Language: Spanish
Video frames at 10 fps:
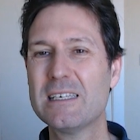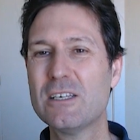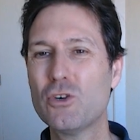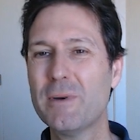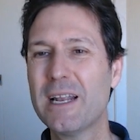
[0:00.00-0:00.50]
si
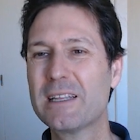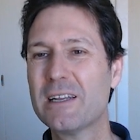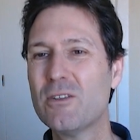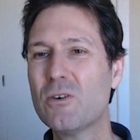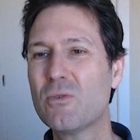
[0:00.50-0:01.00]
se hubiera
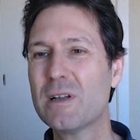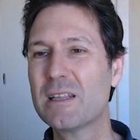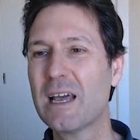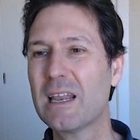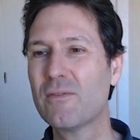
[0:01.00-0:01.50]
tenido en
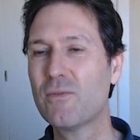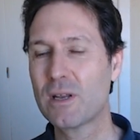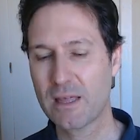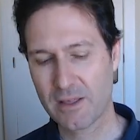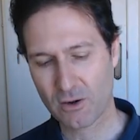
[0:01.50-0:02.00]
cuenta la
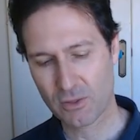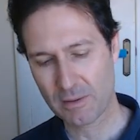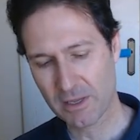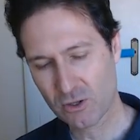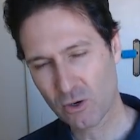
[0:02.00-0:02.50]
fuerza de
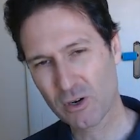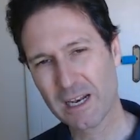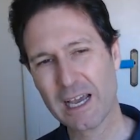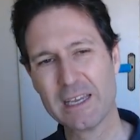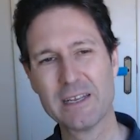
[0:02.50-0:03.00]
rozamiento con
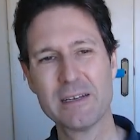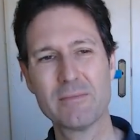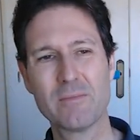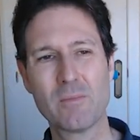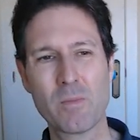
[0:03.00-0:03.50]
el aire.
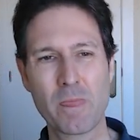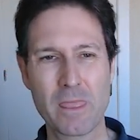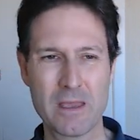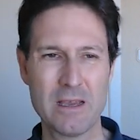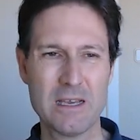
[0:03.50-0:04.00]

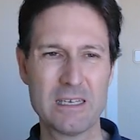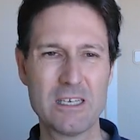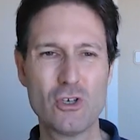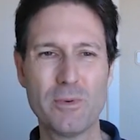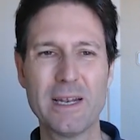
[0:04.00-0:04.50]

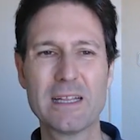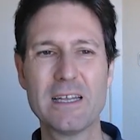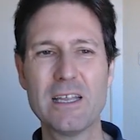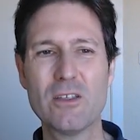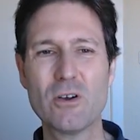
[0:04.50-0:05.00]
Si se hubiera
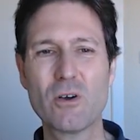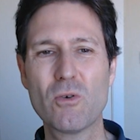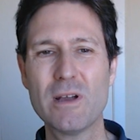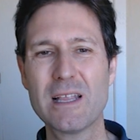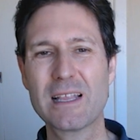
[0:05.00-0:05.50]
tenido en
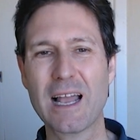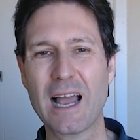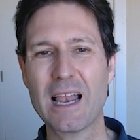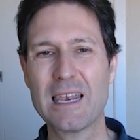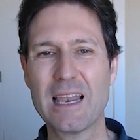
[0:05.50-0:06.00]

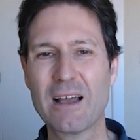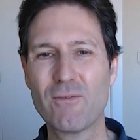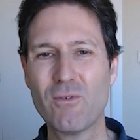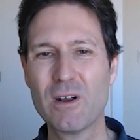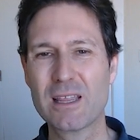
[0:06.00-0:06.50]
cuenta
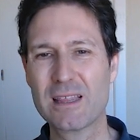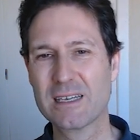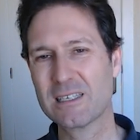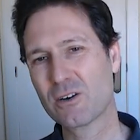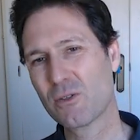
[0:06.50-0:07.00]
las
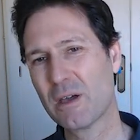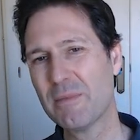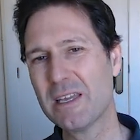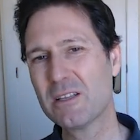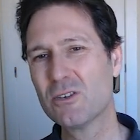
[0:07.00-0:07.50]
fuerzas de
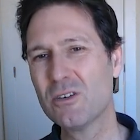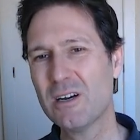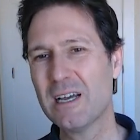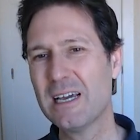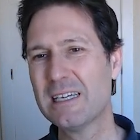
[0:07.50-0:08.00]

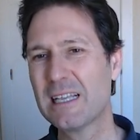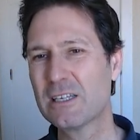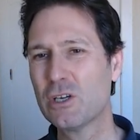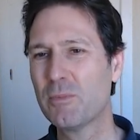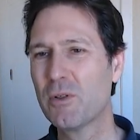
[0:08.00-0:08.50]
rozamiento,
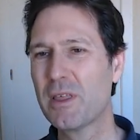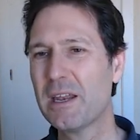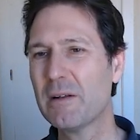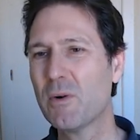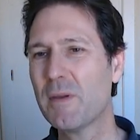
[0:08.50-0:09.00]
éstas se
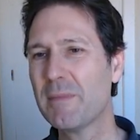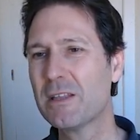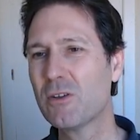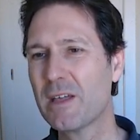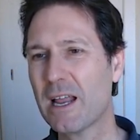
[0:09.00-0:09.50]
opondrían al
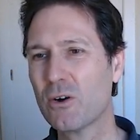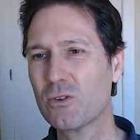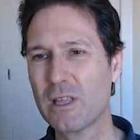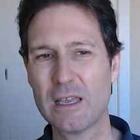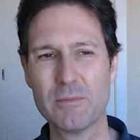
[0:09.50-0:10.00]
movimiento de la
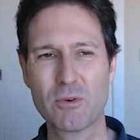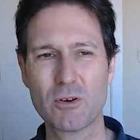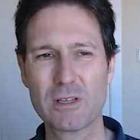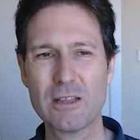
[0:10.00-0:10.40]
gota y por lo